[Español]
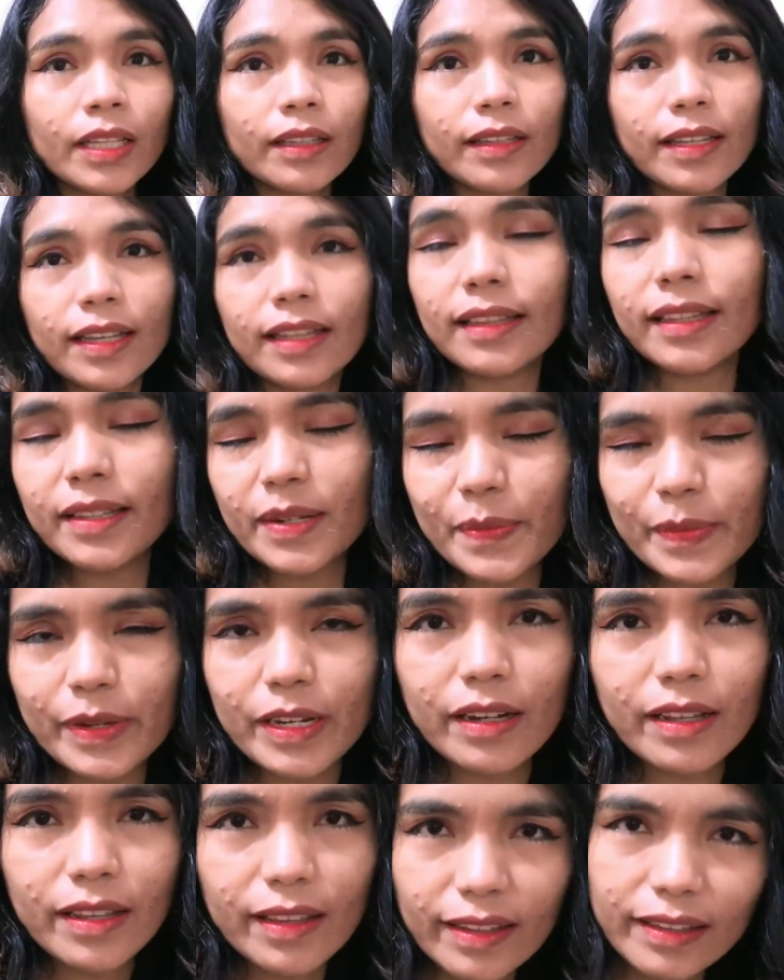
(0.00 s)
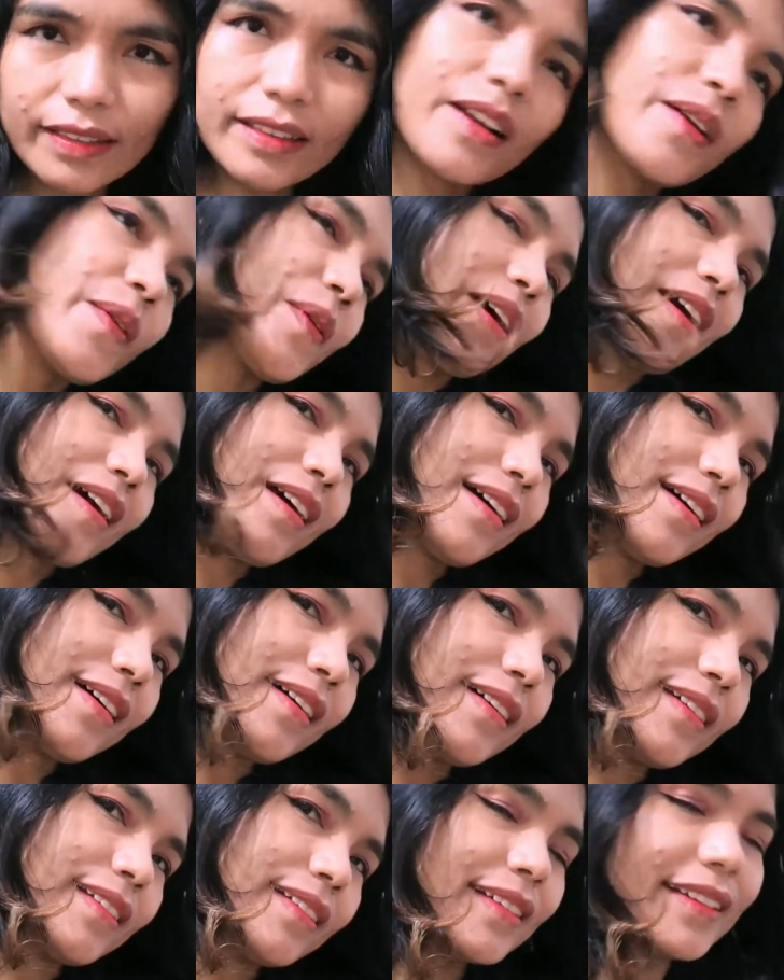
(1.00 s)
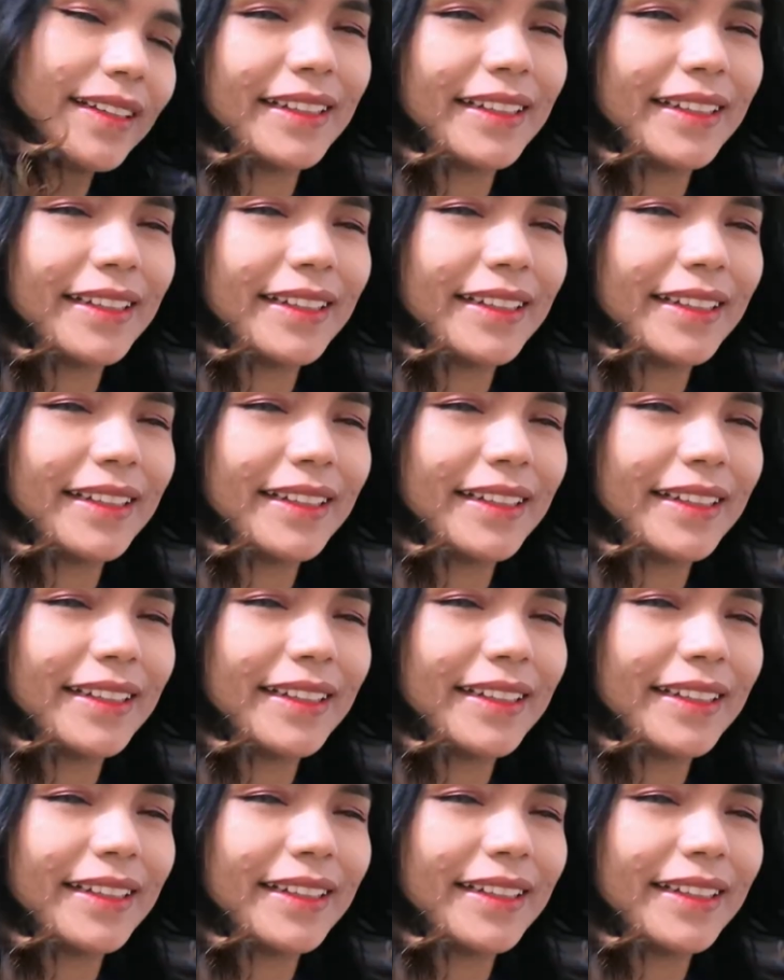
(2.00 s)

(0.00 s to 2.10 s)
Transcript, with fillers: ya terminé de trabajar